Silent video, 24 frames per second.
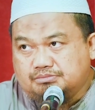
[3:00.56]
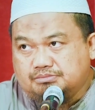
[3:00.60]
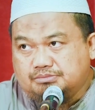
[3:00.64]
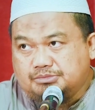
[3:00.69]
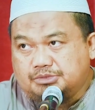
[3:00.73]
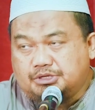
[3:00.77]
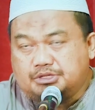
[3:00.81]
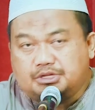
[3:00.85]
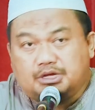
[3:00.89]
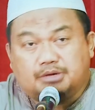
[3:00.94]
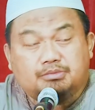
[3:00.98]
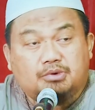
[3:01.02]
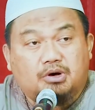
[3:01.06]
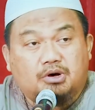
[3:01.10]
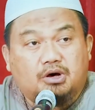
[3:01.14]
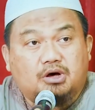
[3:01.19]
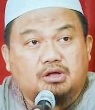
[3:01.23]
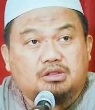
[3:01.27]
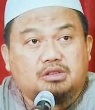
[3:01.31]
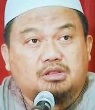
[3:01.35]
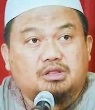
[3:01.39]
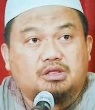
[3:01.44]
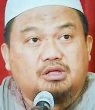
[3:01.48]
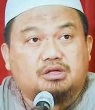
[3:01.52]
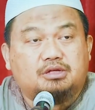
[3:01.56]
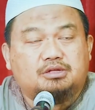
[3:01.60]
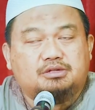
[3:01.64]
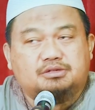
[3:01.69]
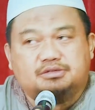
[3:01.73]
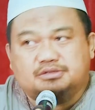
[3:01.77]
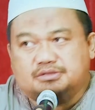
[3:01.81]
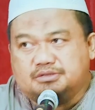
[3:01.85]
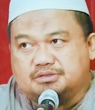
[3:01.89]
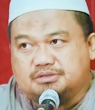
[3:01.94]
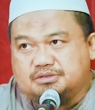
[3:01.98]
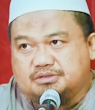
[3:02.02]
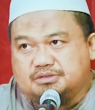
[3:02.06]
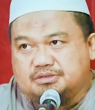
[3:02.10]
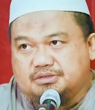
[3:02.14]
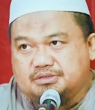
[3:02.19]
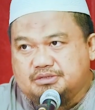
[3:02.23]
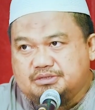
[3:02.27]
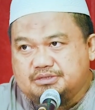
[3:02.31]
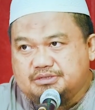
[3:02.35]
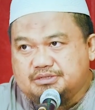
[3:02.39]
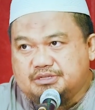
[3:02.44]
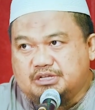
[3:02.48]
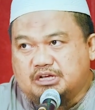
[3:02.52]
Jadi hamba Allah
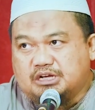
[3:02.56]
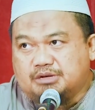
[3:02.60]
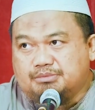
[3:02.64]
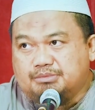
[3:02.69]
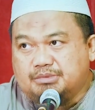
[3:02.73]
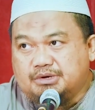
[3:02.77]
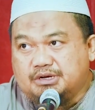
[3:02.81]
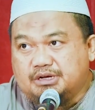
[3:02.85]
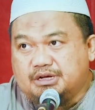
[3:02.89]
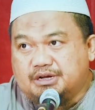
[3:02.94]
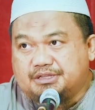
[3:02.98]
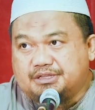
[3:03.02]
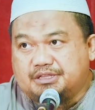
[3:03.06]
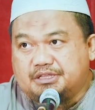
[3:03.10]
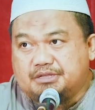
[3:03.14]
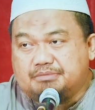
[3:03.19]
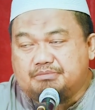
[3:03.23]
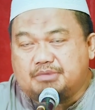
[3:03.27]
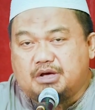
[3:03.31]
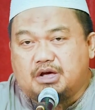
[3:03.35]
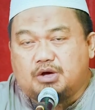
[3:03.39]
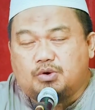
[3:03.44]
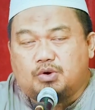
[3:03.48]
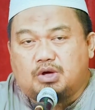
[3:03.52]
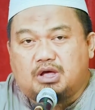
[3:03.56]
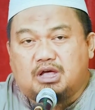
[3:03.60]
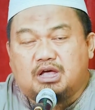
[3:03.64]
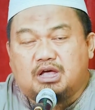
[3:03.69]
yang mengerti bahwa